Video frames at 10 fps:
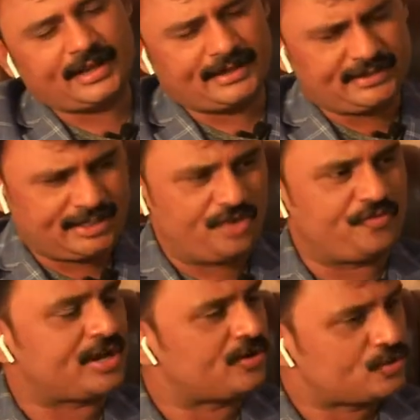కరెక్ట్గా
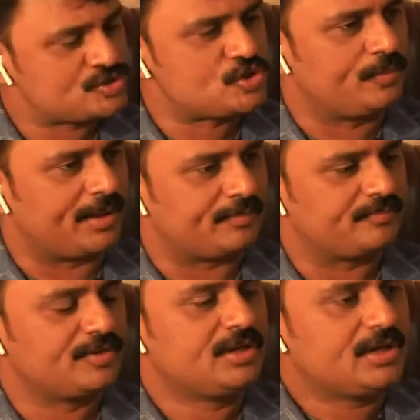వారం రోజుల్లో మ్యామ్
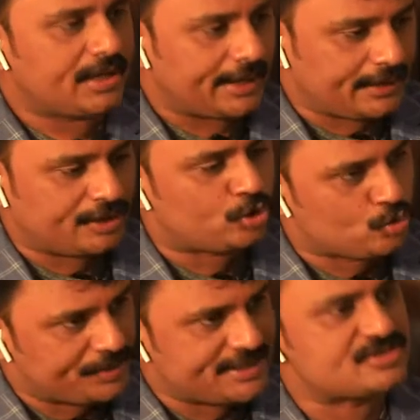కరెక్ట్గా టూ
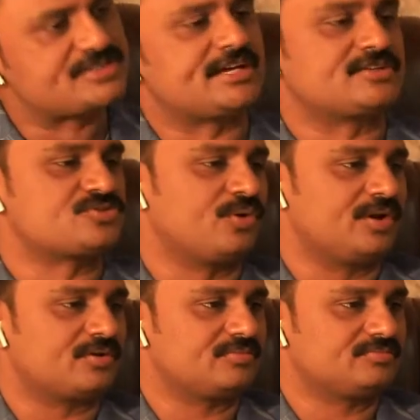మినిట్స్లో
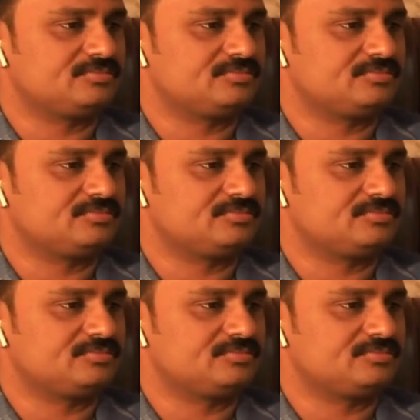చేసుకోగలరు